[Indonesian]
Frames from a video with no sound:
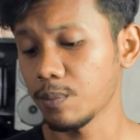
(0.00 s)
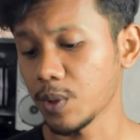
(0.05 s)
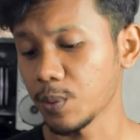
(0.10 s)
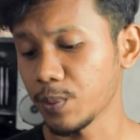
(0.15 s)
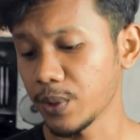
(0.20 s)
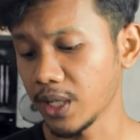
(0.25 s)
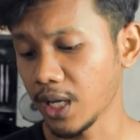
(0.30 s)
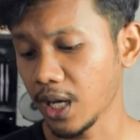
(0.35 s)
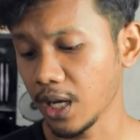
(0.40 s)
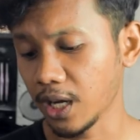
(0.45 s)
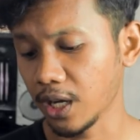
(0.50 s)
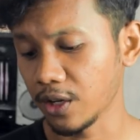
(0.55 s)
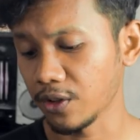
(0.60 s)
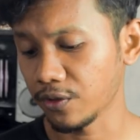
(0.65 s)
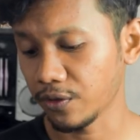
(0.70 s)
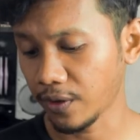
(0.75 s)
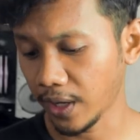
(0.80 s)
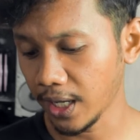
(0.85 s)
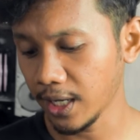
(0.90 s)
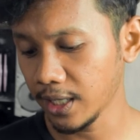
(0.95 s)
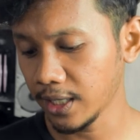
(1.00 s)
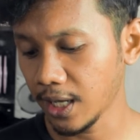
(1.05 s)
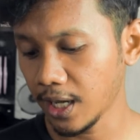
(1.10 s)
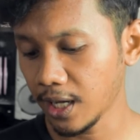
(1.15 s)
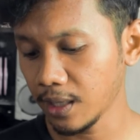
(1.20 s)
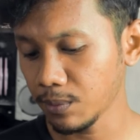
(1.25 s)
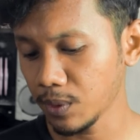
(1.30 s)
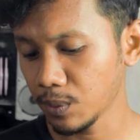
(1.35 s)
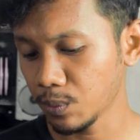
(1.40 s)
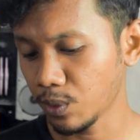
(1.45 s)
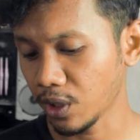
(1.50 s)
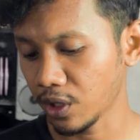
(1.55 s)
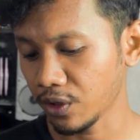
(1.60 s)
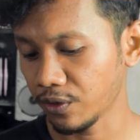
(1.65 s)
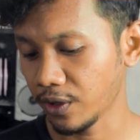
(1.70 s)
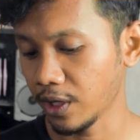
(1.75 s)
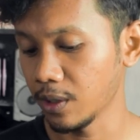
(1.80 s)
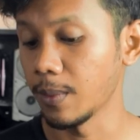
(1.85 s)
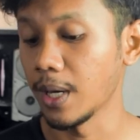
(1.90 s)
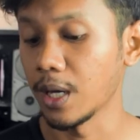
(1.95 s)
memindahkan file, dan membuat
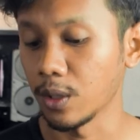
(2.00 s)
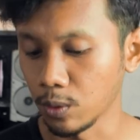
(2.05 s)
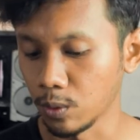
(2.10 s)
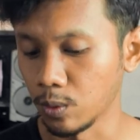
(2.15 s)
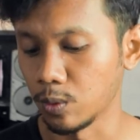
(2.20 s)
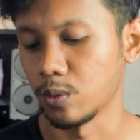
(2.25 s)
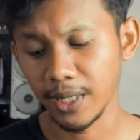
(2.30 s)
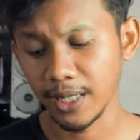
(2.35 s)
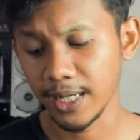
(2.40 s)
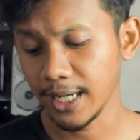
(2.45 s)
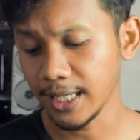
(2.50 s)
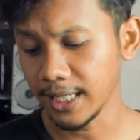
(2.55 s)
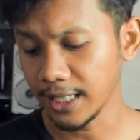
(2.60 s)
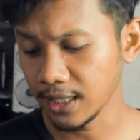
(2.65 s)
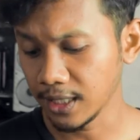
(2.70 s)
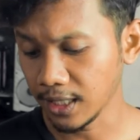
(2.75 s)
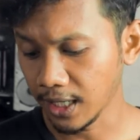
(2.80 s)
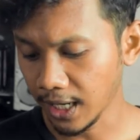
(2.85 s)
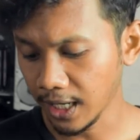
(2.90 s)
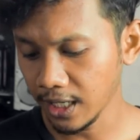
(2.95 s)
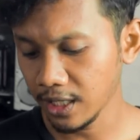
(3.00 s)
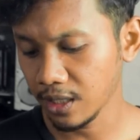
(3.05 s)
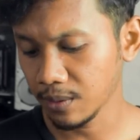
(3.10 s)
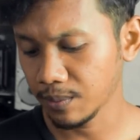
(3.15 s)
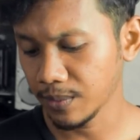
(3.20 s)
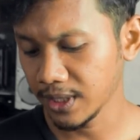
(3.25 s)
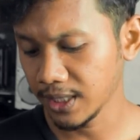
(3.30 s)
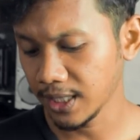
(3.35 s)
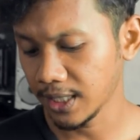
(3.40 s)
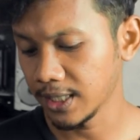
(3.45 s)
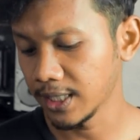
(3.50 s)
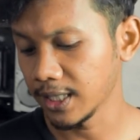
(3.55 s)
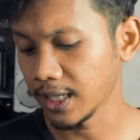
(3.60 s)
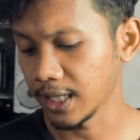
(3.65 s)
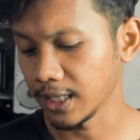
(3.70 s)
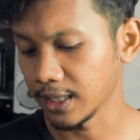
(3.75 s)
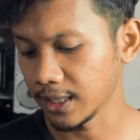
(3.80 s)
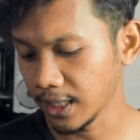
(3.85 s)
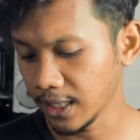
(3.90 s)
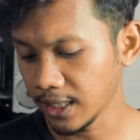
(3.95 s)
file baru. Bagian inilah yang
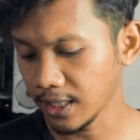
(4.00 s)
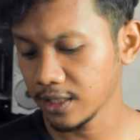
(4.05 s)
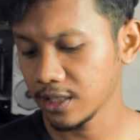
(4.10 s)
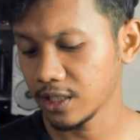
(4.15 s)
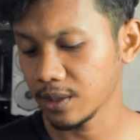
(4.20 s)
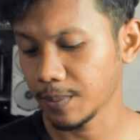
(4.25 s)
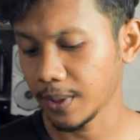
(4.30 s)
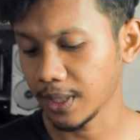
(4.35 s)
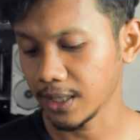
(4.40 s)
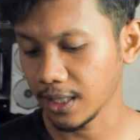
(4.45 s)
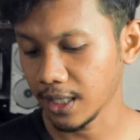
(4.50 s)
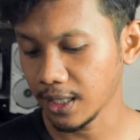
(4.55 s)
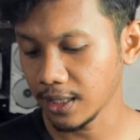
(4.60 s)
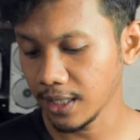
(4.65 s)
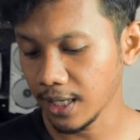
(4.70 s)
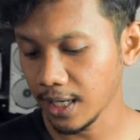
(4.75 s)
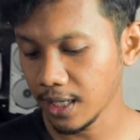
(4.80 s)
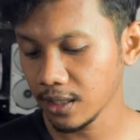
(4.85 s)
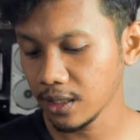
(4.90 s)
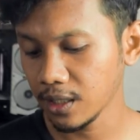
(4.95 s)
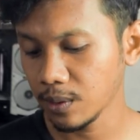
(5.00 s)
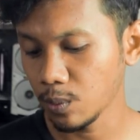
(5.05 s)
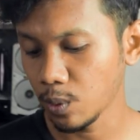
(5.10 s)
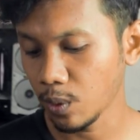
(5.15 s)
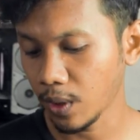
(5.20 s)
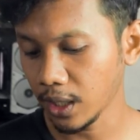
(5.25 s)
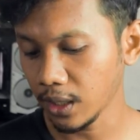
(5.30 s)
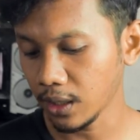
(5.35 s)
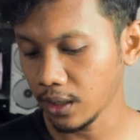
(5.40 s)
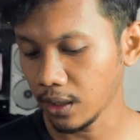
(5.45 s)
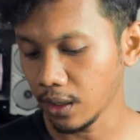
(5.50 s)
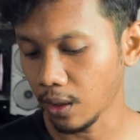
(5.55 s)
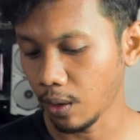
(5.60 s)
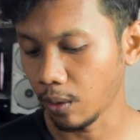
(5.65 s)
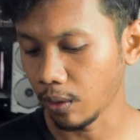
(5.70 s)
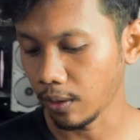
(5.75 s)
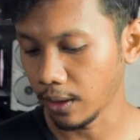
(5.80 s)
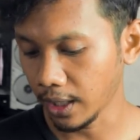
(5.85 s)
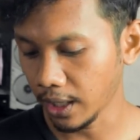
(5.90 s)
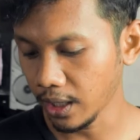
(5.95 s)
menjadi rating kecepatan yang dibuat
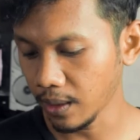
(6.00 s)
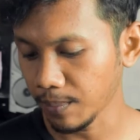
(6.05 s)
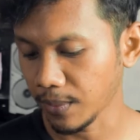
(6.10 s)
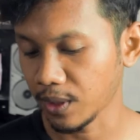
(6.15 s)
oleh